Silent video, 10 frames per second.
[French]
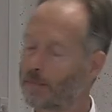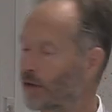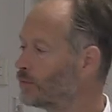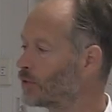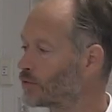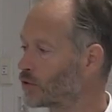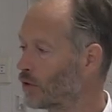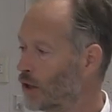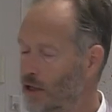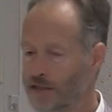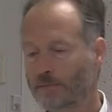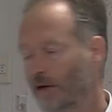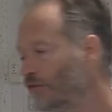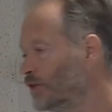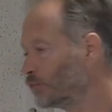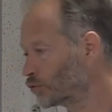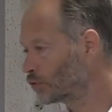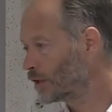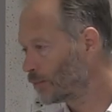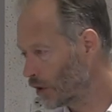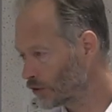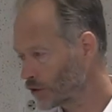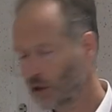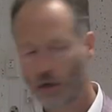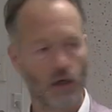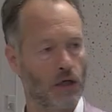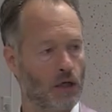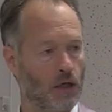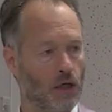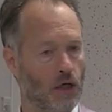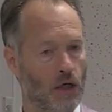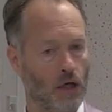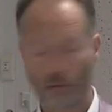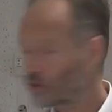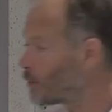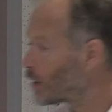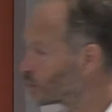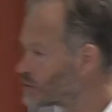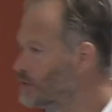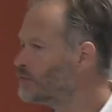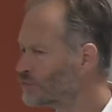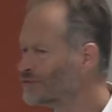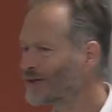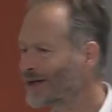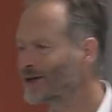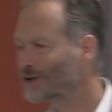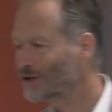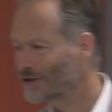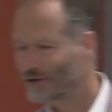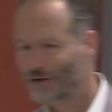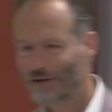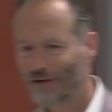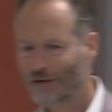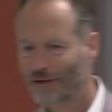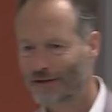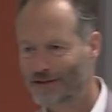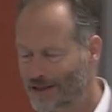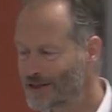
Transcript: après du pôle absorbant. C'est pas fini pour toutes les plantes. on en parle aussi. Vous verrez que ça